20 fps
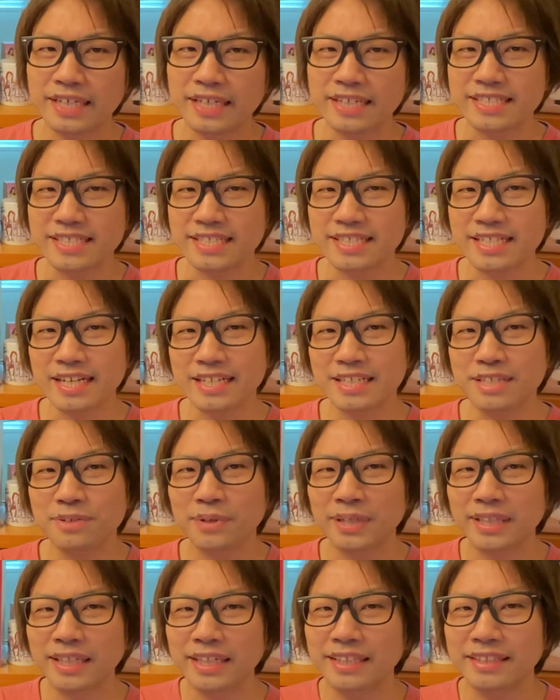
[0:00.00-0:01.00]
シナリオ
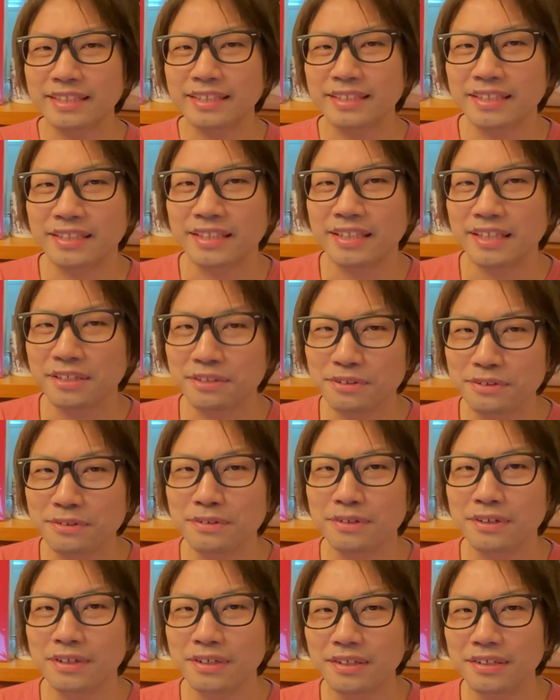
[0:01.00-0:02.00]
がなかったってい
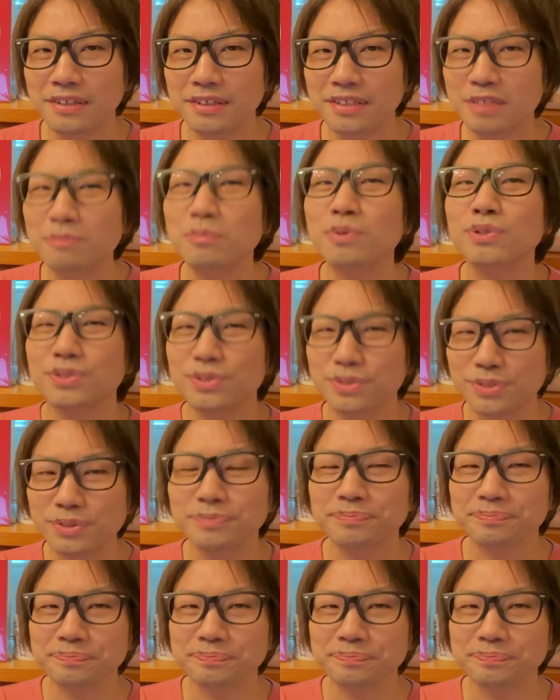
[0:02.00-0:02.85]
う気もする。